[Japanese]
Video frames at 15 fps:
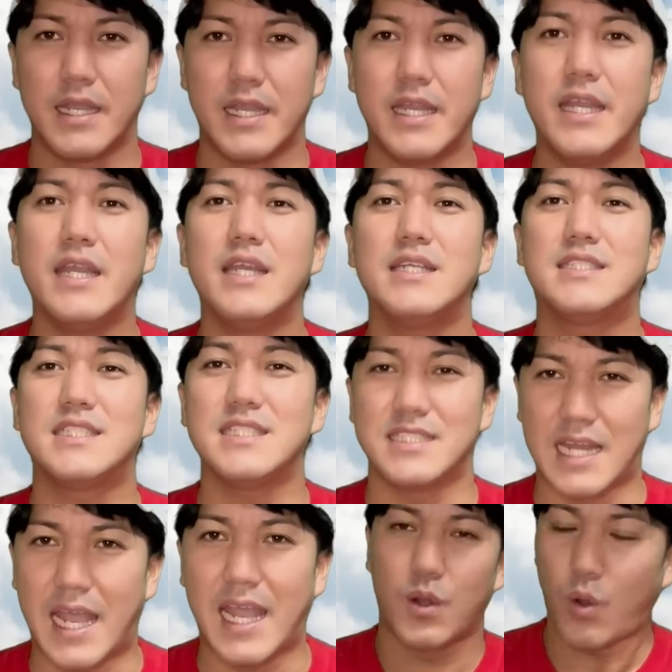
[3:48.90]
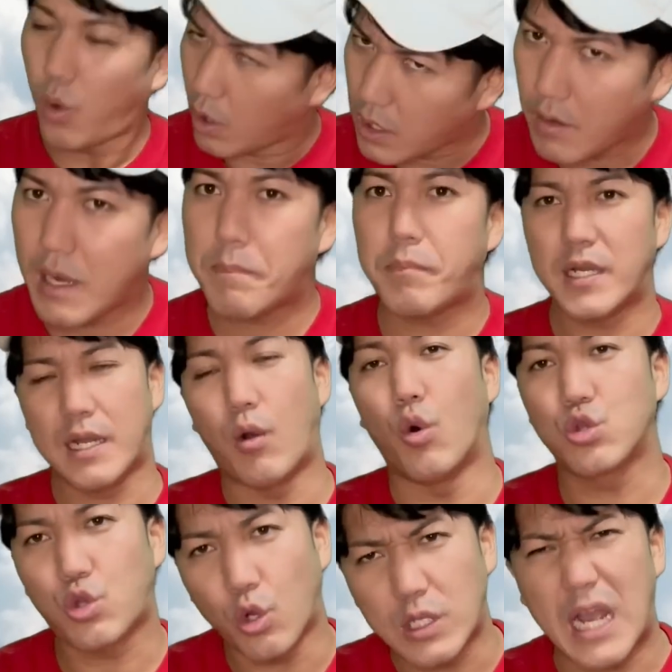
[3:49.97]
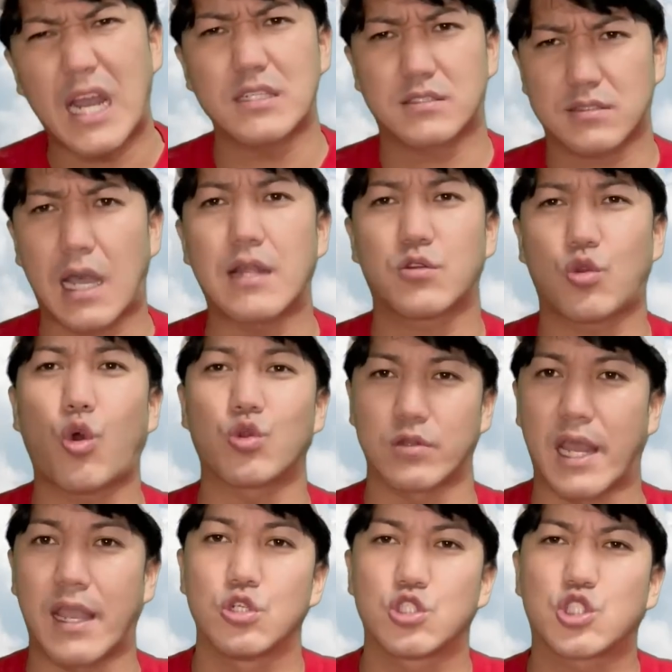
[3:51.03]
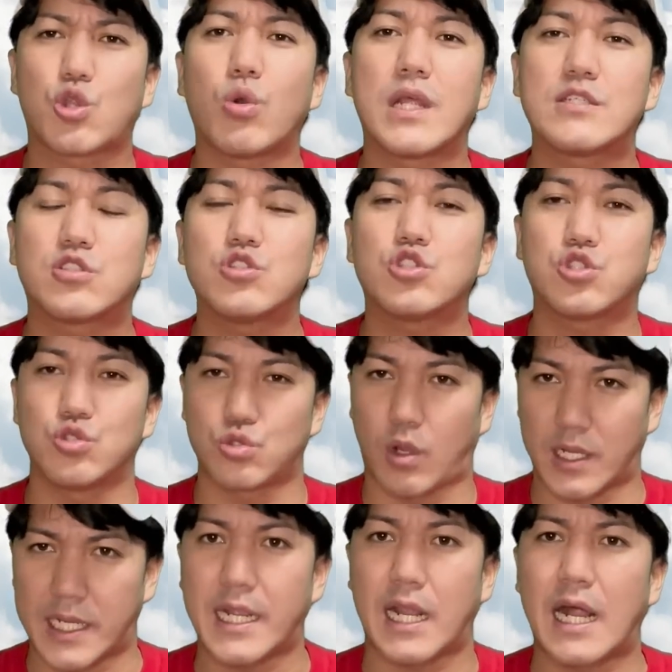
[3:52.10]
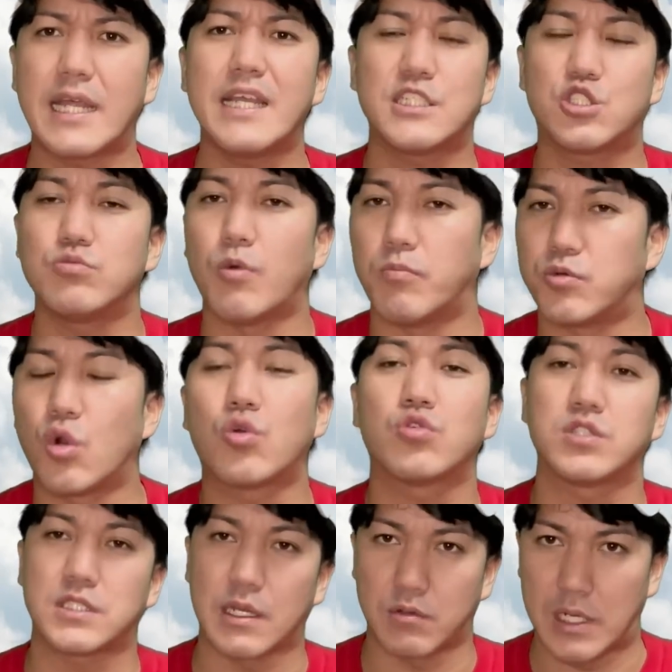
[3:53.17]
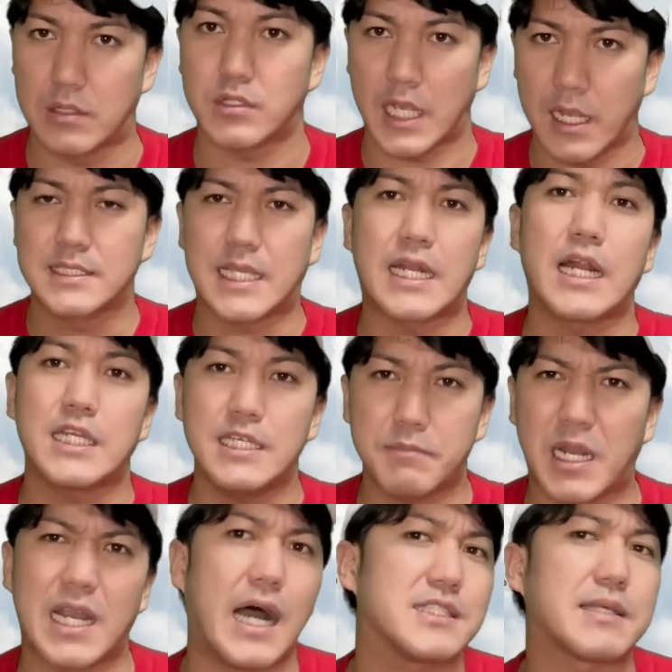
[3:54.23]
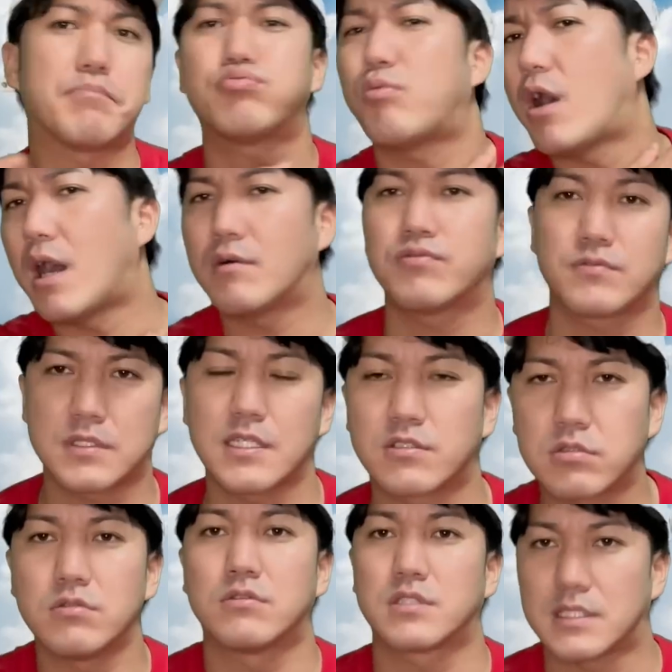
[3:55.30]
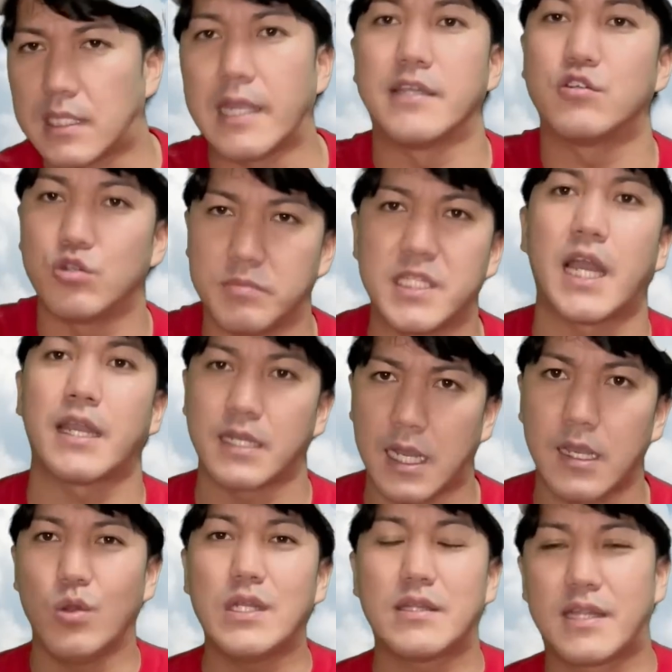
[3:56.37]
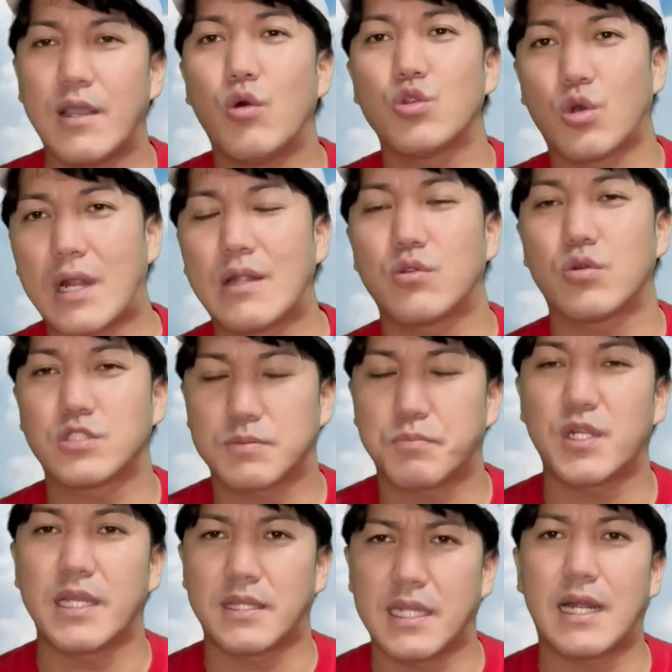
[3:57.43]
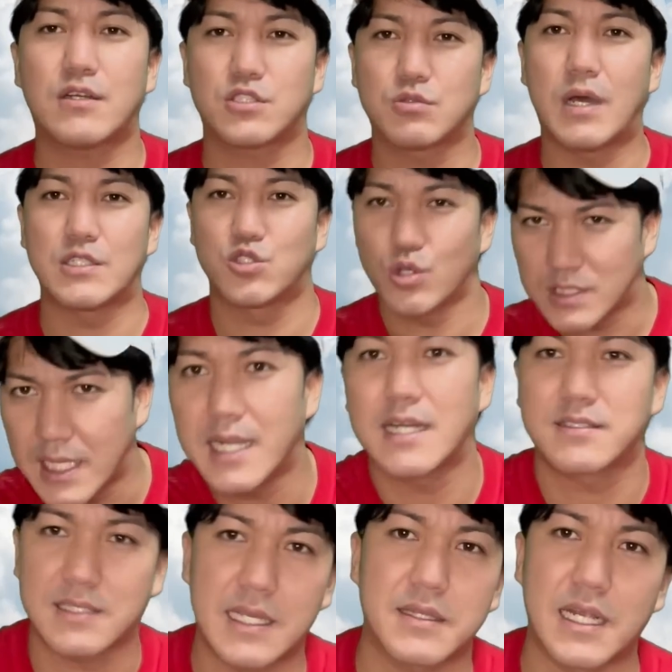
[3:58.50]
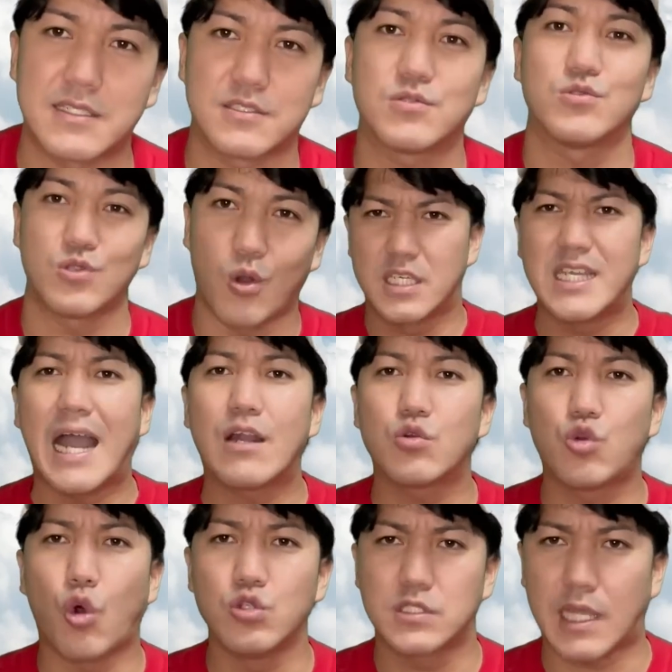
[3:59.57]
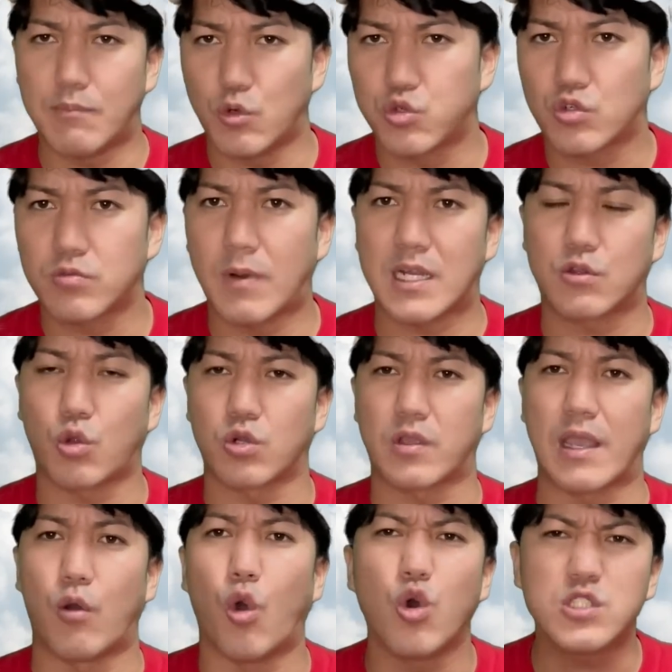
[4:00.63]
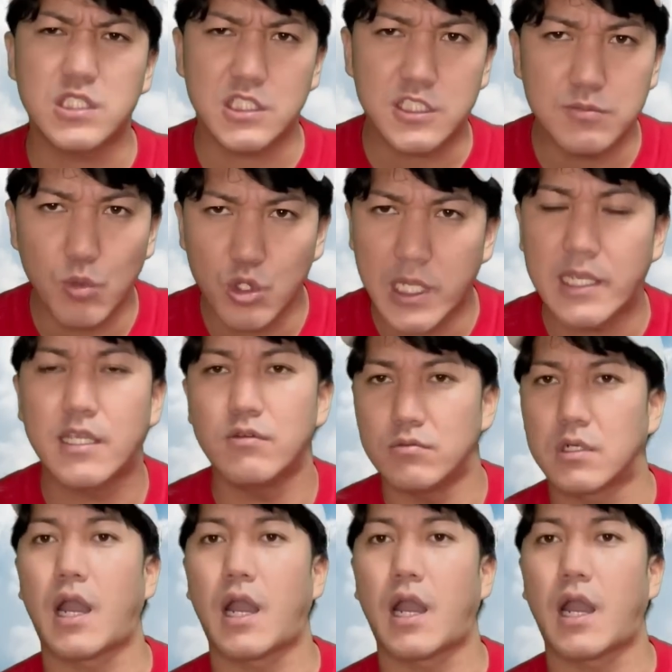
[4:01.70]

AG ね。これはやっぱね、大人が使っとるね。ストレス臭とかね、加齢臭もブロックしてくれるけん。サラリーマンが朝ブワー振ってスーツ着ていくみたいな。ほんで、デオドラントスプレーデラックスは女性が使ったりすんよ。ヒアルロン酸も含まれとるけん、保湿もできるん